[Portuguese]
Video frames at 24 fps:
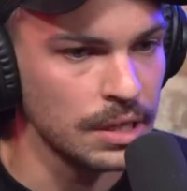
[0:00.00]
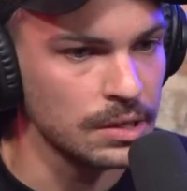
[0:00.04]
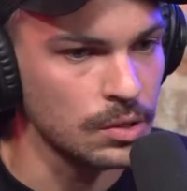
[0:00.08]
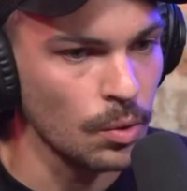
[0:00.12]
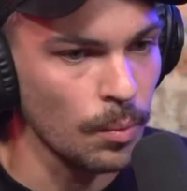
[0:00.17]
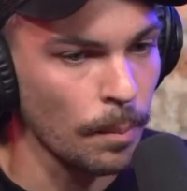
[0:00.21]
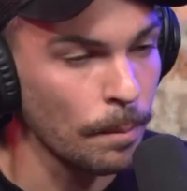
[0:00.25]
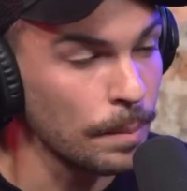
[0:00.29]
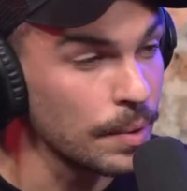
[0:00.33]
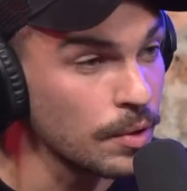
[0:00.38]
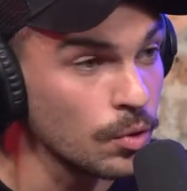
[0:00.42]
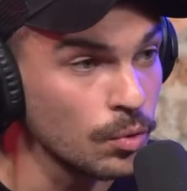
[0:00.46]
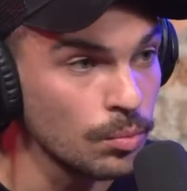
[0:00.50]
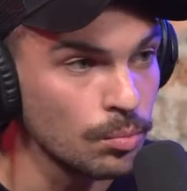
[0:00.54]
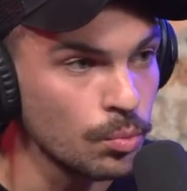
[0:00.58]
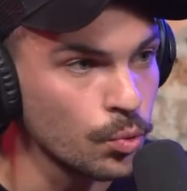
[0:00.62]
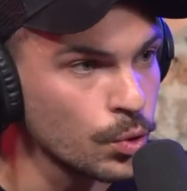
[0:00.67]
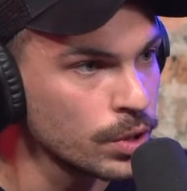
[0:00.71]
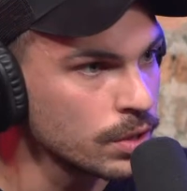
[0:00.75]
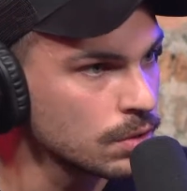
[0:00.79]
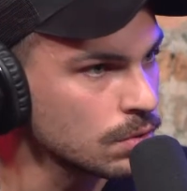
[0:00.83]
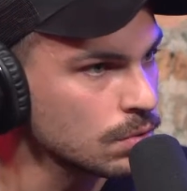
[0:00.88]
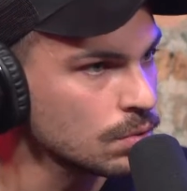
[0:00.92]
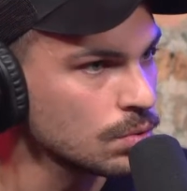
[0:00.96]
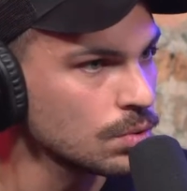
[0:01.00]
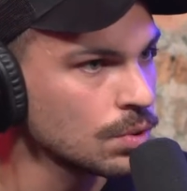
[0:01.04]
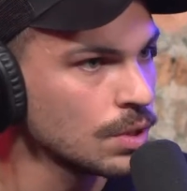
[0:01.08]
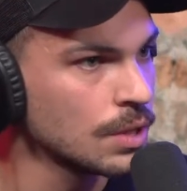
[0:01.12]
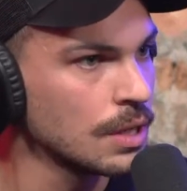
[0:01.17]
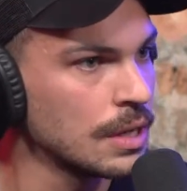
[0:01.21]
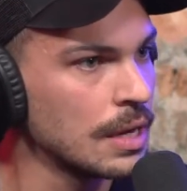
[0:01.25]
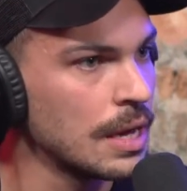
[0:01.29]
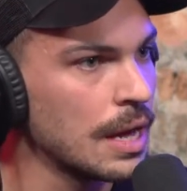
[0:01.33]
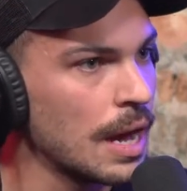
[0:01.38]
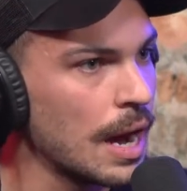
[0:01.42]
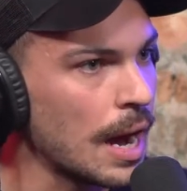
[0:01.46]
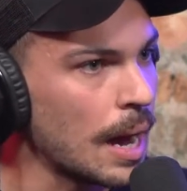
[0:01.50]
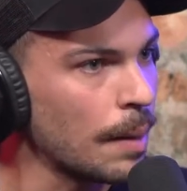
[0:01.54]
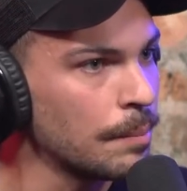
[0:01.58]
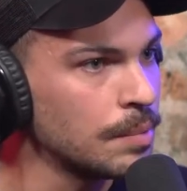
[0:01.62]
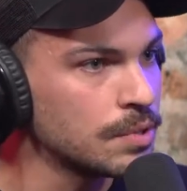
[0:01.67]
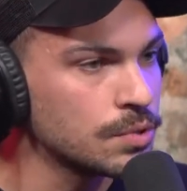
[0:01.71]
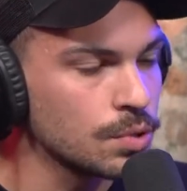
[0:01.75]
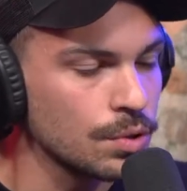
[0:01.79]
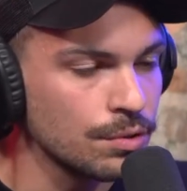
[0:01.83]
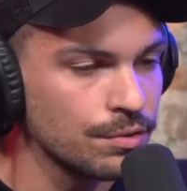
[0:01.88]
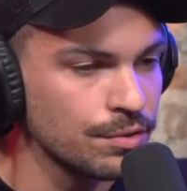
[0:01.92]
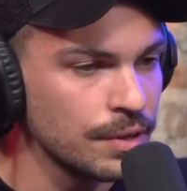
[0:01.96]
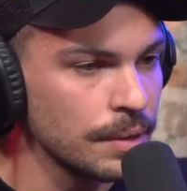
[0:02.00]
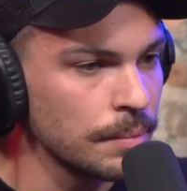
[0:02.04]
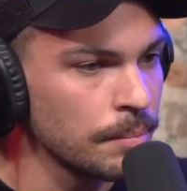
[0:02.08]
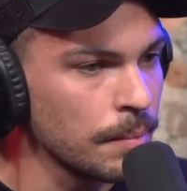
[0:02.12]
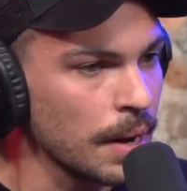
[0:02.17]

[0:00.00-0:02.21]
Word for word: Então piro muito absorver